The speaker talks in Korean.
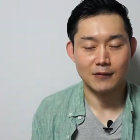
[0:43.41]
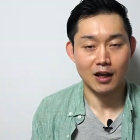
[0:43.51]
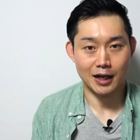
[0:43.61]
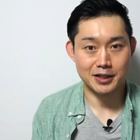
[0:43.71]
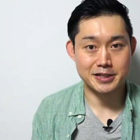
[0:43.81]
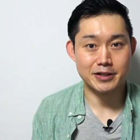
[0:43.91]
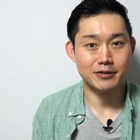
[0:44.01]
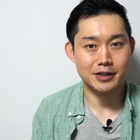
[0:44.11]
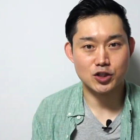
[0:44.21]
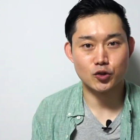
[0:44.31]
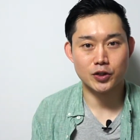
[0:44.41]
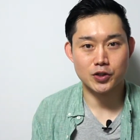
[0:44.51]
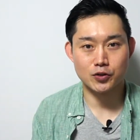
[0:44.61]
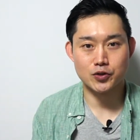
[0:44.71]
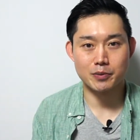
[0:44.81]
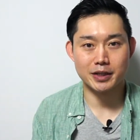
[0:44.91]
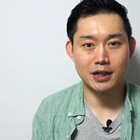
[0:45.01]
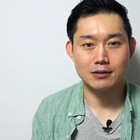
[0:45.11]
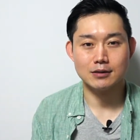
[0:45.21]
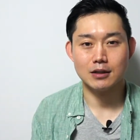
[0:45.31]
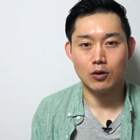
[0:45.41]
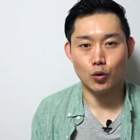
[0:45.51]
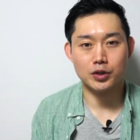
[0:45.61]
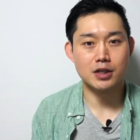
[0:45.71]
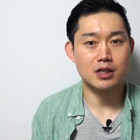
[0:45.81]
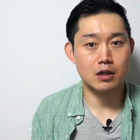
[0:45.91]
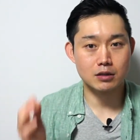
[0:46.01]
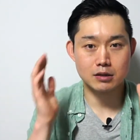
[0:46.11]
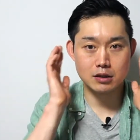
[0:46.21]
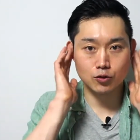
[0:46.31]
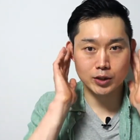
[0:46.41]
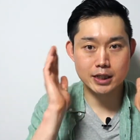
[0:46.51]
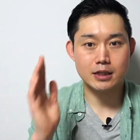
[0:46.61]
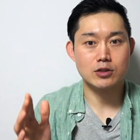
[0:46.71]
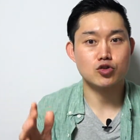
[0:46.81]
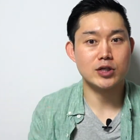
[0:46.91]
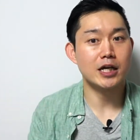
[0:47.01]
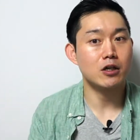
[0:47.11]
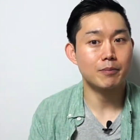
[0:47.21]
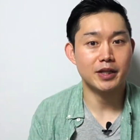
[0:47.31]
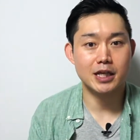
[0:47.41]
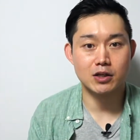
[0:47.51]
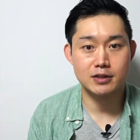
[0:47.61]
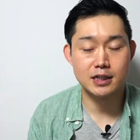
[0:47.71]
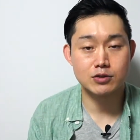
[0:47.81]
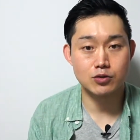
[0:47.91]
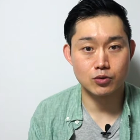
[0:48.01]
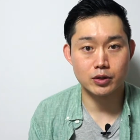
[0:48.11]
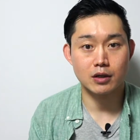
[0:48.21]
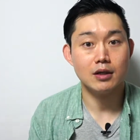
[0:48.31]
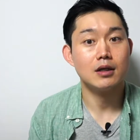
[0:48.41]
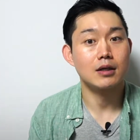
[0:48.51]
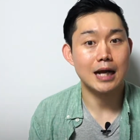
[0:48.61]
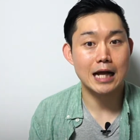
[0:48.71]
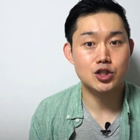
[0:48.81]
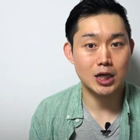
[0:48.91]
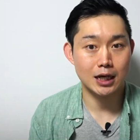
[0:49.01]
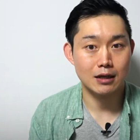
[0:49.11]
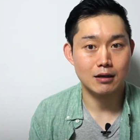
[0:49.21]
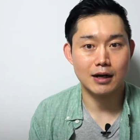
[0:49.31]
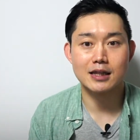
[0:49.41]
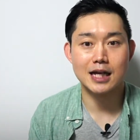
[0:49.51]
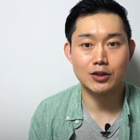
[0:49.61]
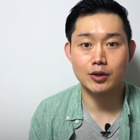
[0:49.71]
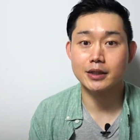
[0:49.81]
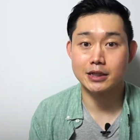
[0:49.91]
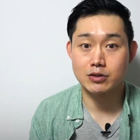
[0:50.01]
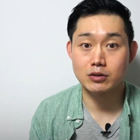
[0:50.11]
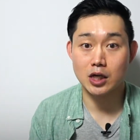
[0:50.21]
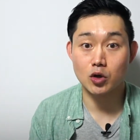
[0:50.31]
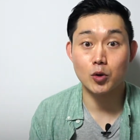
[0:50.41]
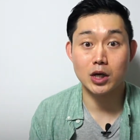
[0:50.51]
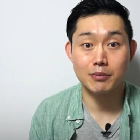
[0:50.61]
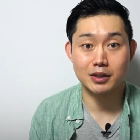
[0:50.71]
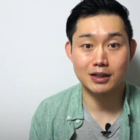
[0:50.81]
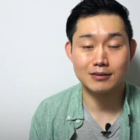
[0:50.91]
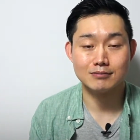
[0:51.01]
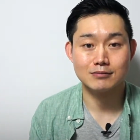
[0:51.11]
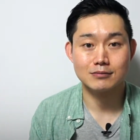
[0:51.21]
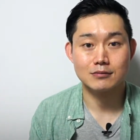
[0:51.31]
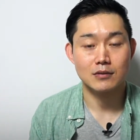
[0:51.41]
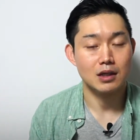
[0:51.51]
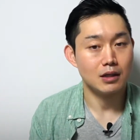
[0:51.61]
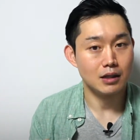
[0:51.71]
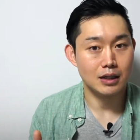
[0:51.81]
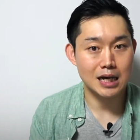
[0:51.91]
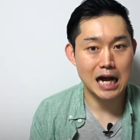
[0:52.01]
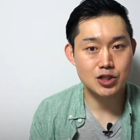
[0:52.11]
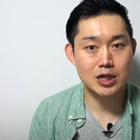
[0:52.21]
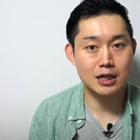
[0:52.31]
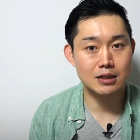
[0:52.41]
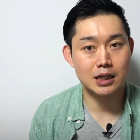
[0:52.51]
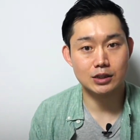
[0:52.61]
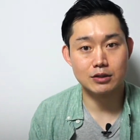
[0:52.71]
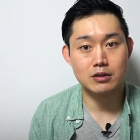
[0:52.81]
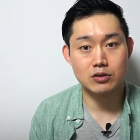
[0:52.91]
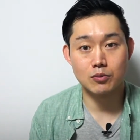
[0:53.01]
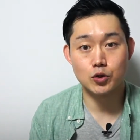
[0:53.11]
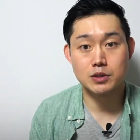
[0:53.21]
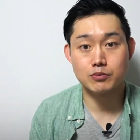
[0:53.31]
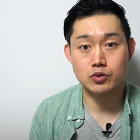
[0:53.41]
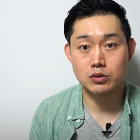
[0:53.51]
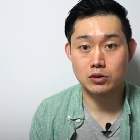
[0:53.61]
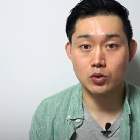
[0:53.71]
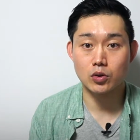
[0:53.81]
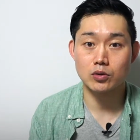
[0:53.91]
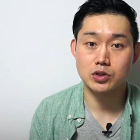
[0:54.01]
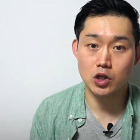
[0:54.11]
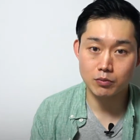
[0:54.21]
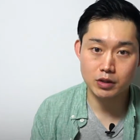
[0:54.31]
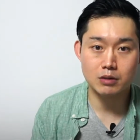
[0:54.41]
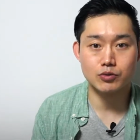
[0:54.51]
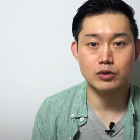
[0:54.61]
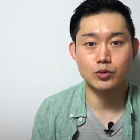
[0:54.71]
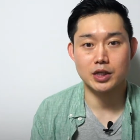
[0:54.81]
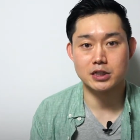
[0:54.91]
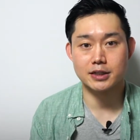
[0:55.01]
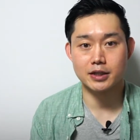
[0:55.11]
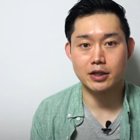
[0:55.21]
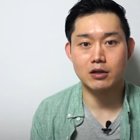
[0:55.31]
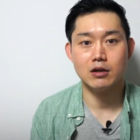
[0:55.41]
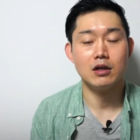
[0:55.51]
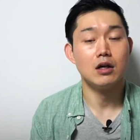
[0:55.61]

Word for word: 안녕하세요. 이주원어 연구소입니다. 오늘은 영어를 듣는 귀추격형편의 연장선으로요. 가차란 단어에 대해서 다뤄볼까 합니다. 이 가차란 단어는 들어보신 분들도 처음 듣는 분들도 계실 텐데요.